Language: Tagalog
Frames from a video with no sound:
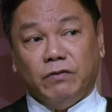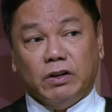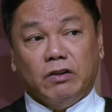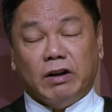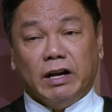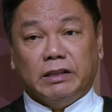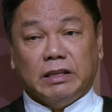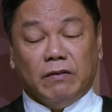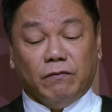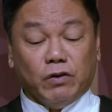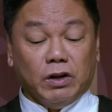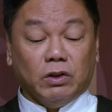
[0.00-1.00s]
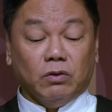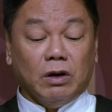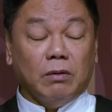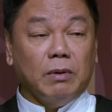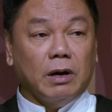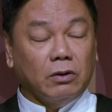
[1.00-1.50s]
for the right time for it to
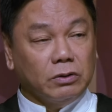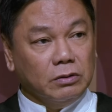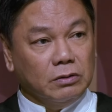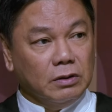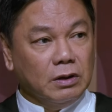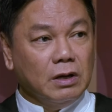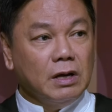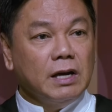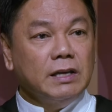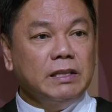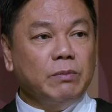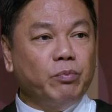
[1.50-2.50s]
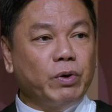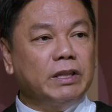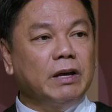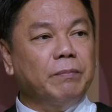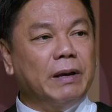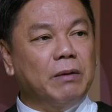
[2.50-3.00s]
come out. Hindi
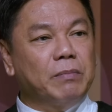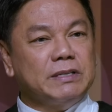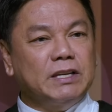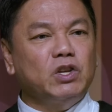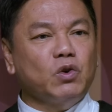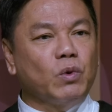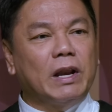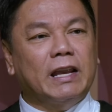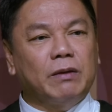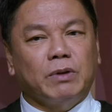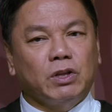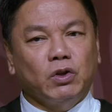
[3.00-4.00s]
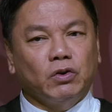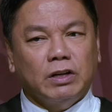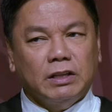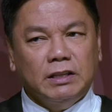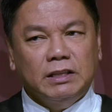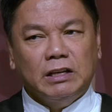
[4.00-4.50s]
pwedeng palabasin yung wala naman doon
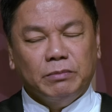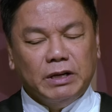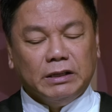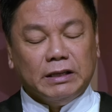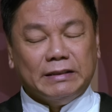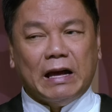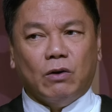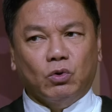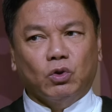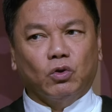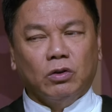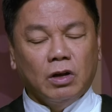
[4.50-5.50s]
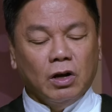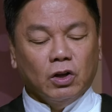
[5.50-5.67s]
at hindi naman nagtatago doon